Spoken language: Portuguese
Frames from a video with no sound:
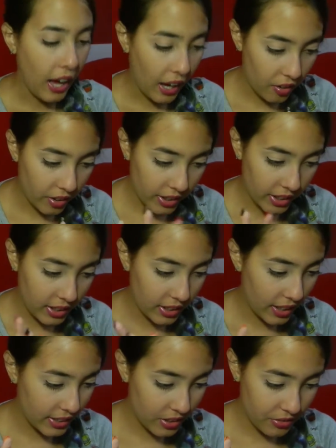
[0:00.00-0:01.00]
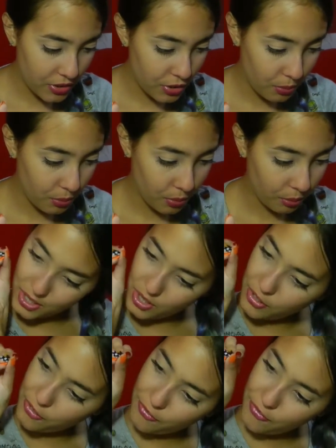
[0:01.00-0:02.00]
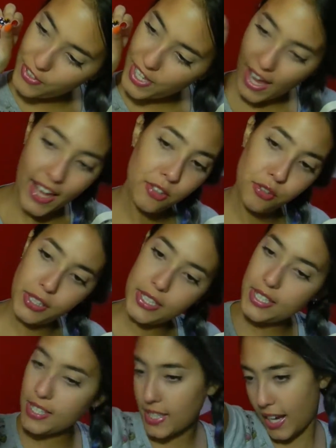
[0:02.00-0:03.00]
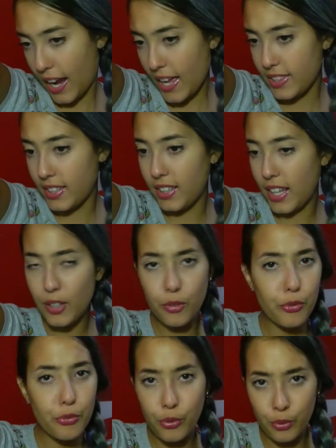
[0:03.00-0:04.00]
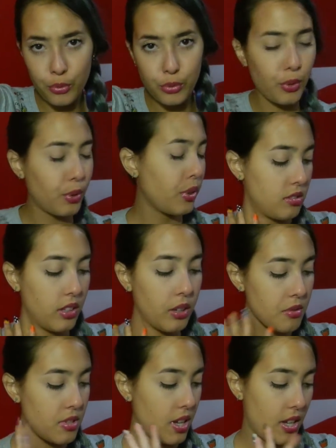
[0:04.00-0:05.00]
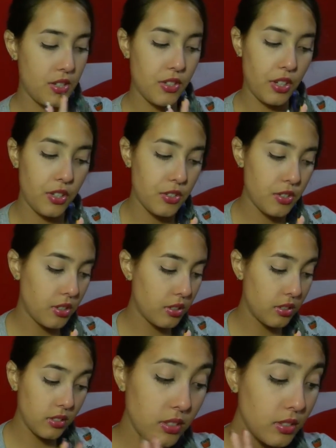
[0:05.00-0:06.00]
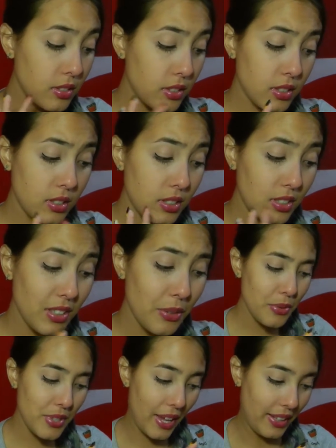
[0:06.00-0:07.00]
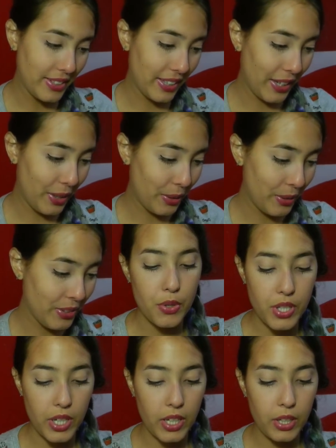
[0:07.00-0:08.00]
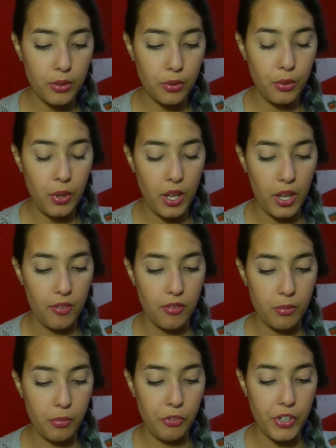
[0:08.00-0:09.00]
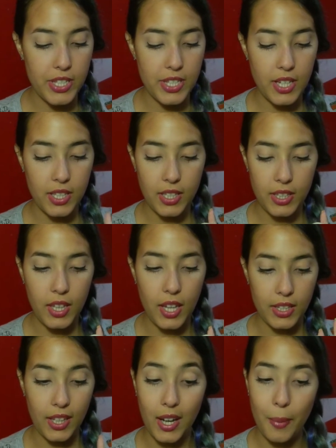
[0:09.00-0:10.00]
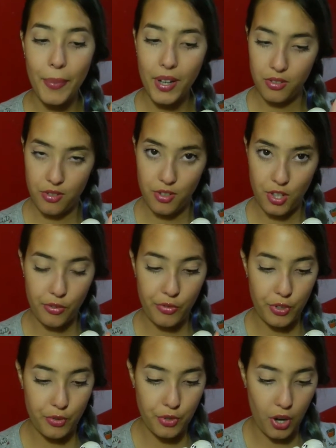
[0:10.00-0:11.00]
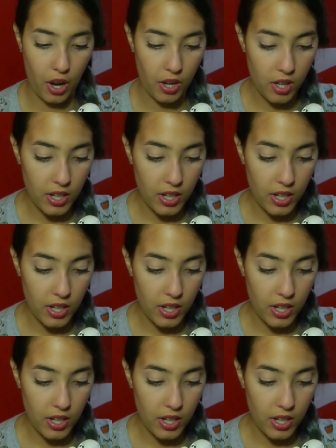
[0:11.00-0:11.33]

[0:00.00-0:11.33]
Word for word: Agora aquele lá tava, tipo, enfiado na escada lá no fundo. Não sei, gente. Não, não sei, entendeu? O segredo do rei. Vamos ver se aqui tem. Tá acabando os desafios já.